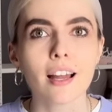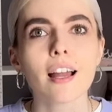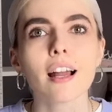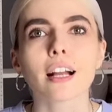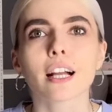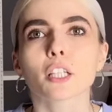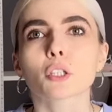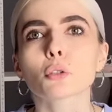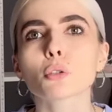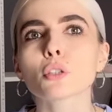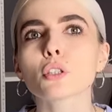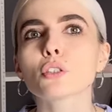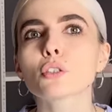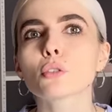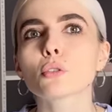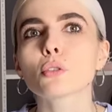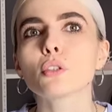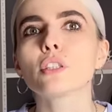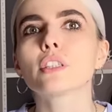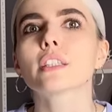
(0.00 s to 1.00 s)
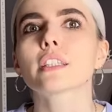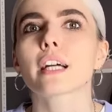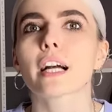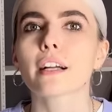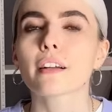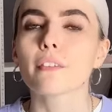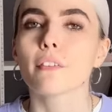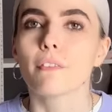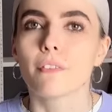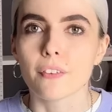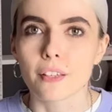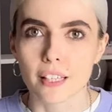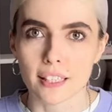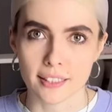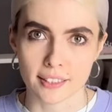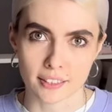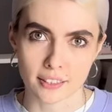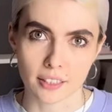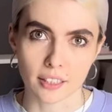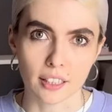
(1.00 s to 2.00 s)
который стоит как
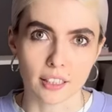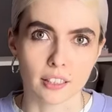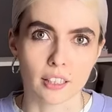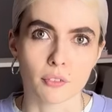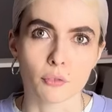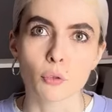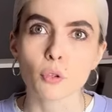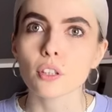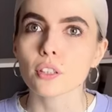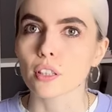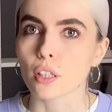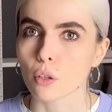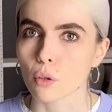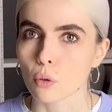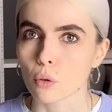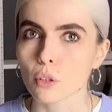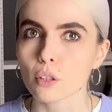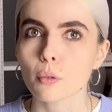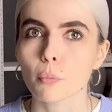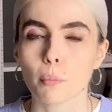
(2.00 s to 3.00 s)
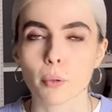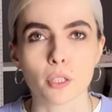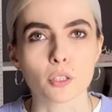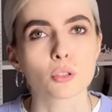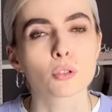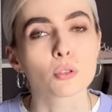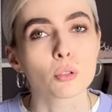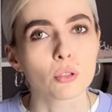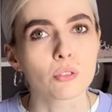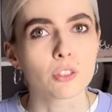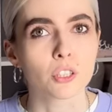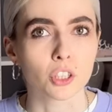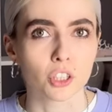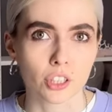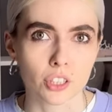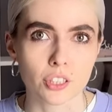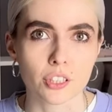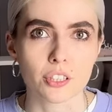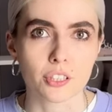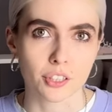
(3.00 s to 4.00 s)
весь годовой доход простого
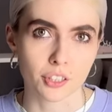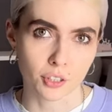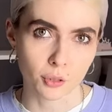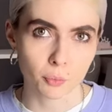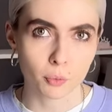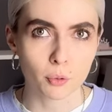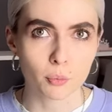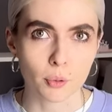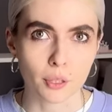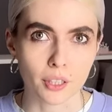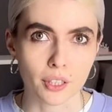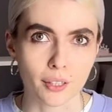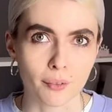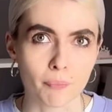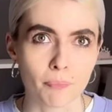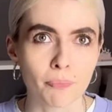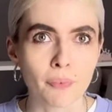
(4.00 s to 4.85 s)
жителя республики.